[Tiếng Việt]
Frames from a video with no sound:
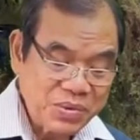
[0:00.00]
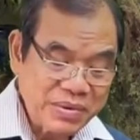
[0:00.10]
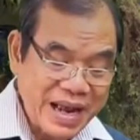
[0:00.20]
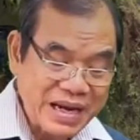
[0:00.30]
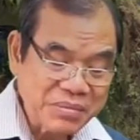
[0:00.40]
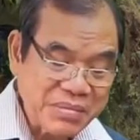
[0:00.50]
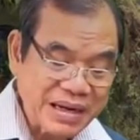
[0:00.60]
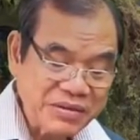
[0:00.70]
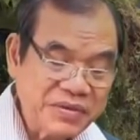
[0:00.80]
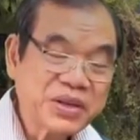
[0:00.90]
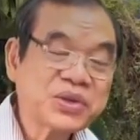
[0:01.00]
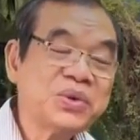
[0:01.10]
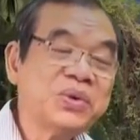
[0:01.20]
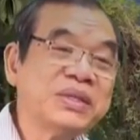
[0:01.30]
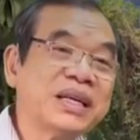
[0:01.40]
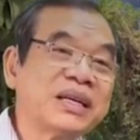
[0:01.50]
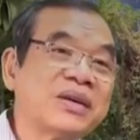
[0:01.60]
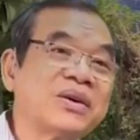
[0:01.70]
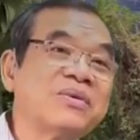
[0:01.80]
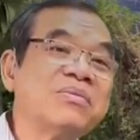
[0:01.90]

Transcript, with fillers: yêu thương những người nghèo khổ.